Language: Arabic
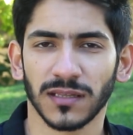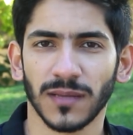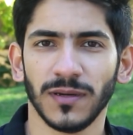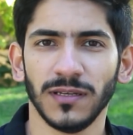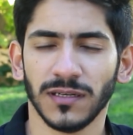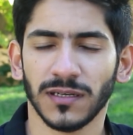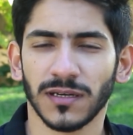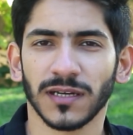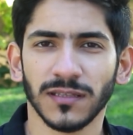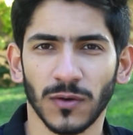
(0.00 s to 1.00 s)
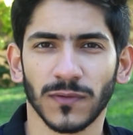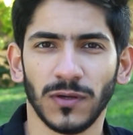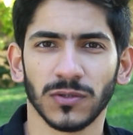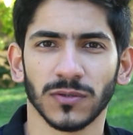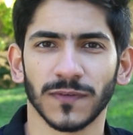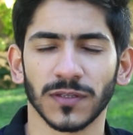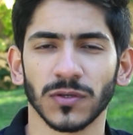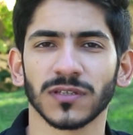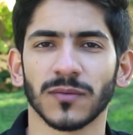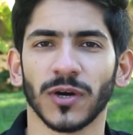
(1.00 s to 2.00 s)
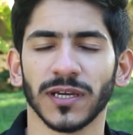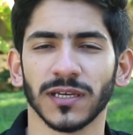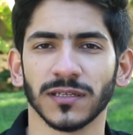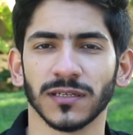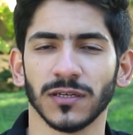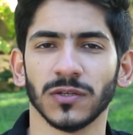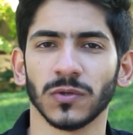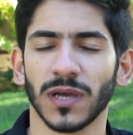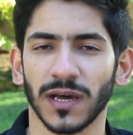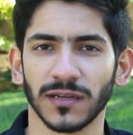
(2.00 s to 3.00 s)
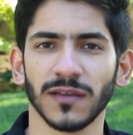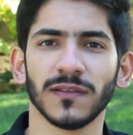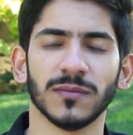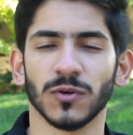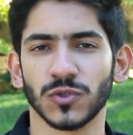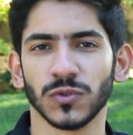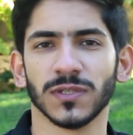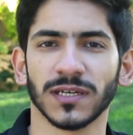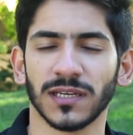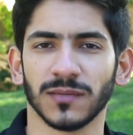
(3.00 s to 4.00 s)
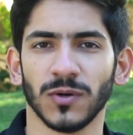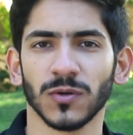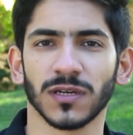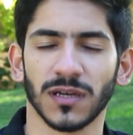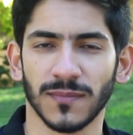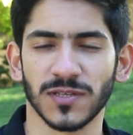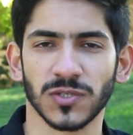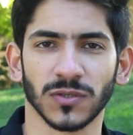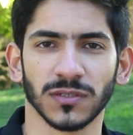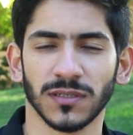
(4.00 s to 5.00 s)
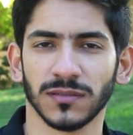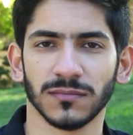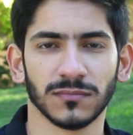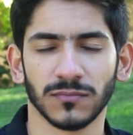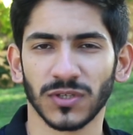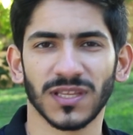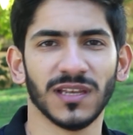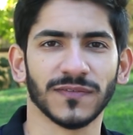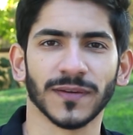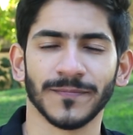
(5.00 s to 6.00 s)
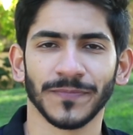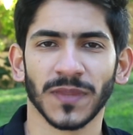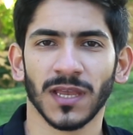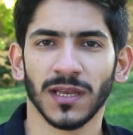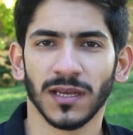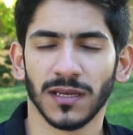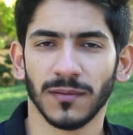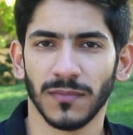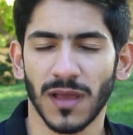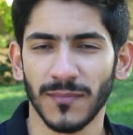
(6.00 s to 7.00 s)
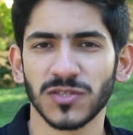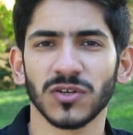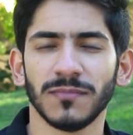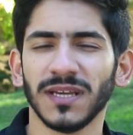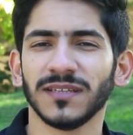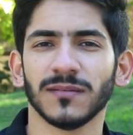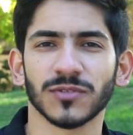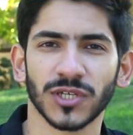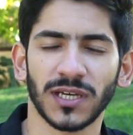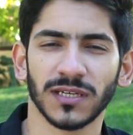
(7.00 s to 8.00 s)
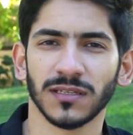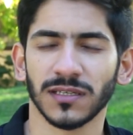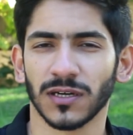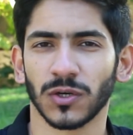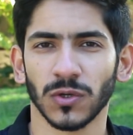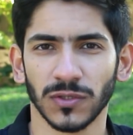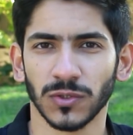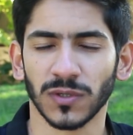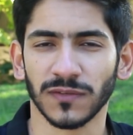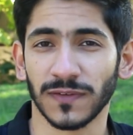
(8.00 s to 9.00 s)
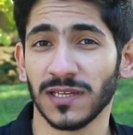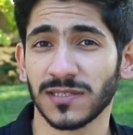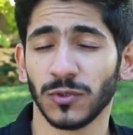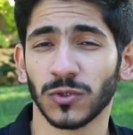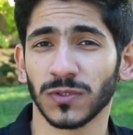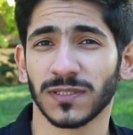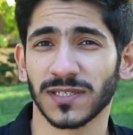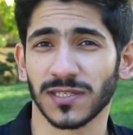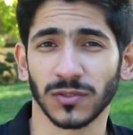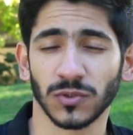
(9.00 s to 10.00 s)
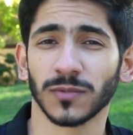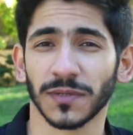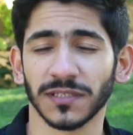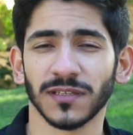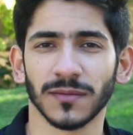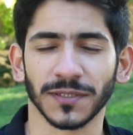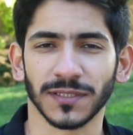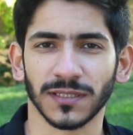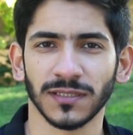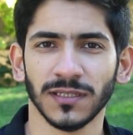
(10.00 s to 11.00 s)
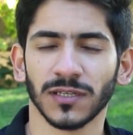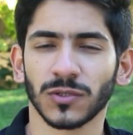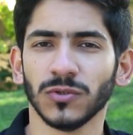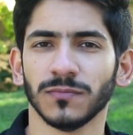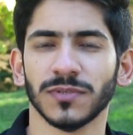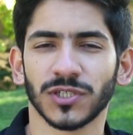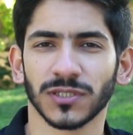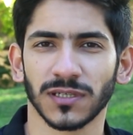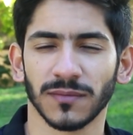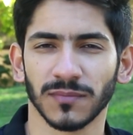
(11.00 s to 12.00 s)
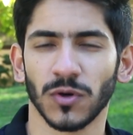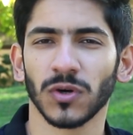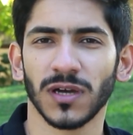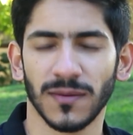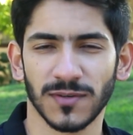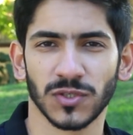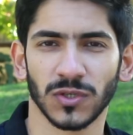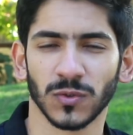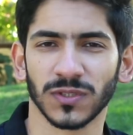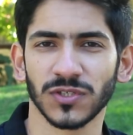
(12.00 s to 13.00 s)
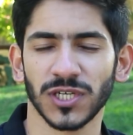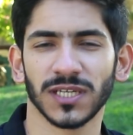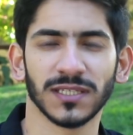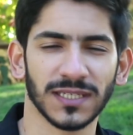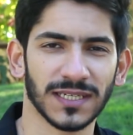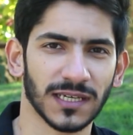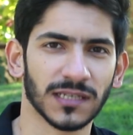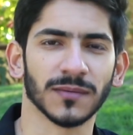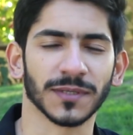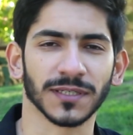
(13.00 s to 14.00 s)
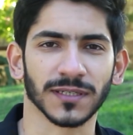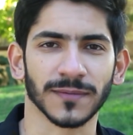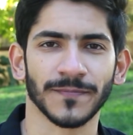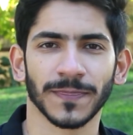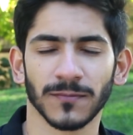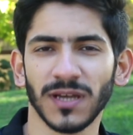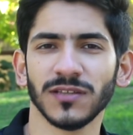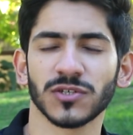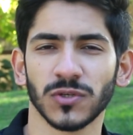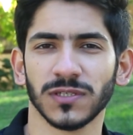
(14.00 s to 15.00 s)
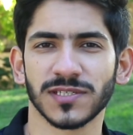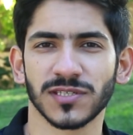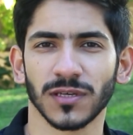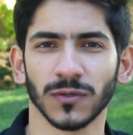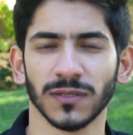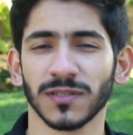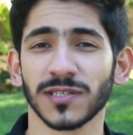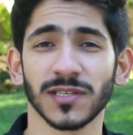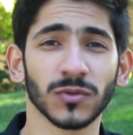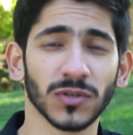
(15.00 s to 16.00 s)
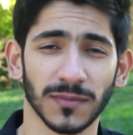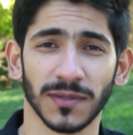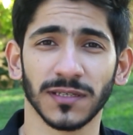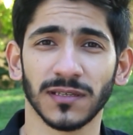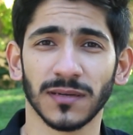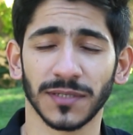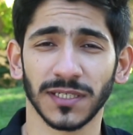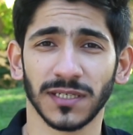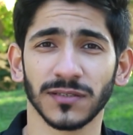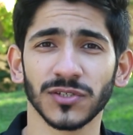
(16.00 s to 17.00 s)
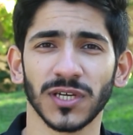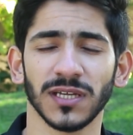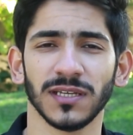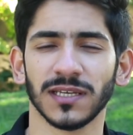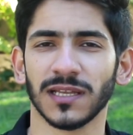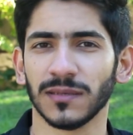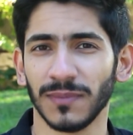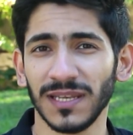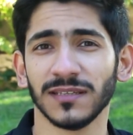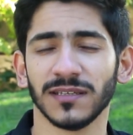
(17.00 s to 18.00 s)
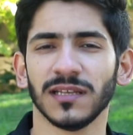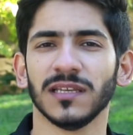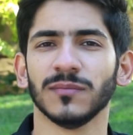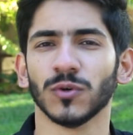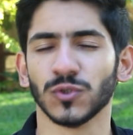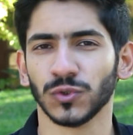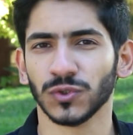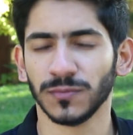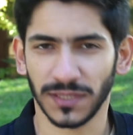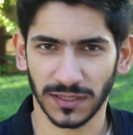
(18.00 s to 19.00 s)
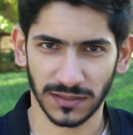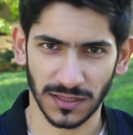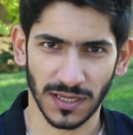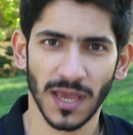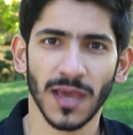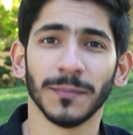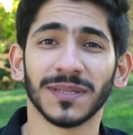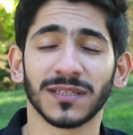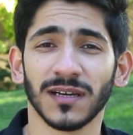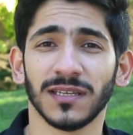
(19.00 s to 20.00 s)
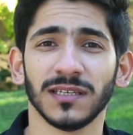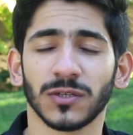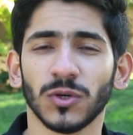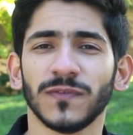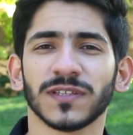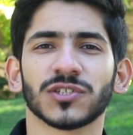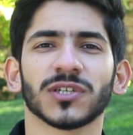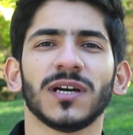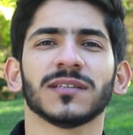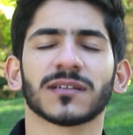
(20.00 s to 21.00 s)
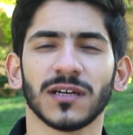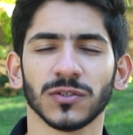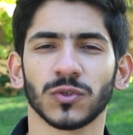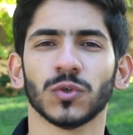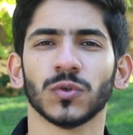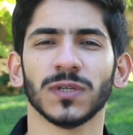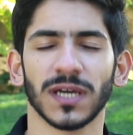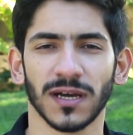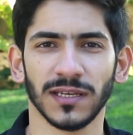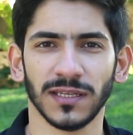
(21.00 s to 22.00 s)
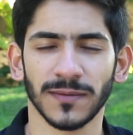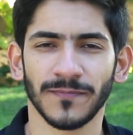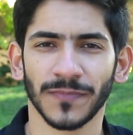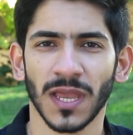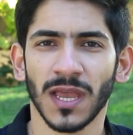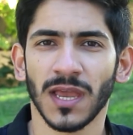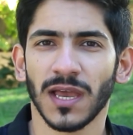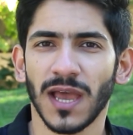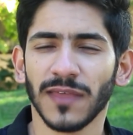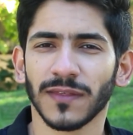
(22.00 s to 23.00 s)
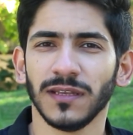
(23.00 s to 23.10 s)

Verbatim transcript: طبعا اريد اوضح لكم في نقطه معينه انه الاغراض اللي موجوده على موقع امازون مختلفة امازون ما يدعم الشحن الى كل الدول فلازم يكون عندك صندوق بريد امريكي تقوم بالشراء من موقع امازون وتشحن الى امريكا بعدها شنو اللي تسوي من صندوق البريد الامريكي تشحن الى البلد اللي موجود بيه انت بالتالي كلفه الشحن راح تكون عاليه ايضا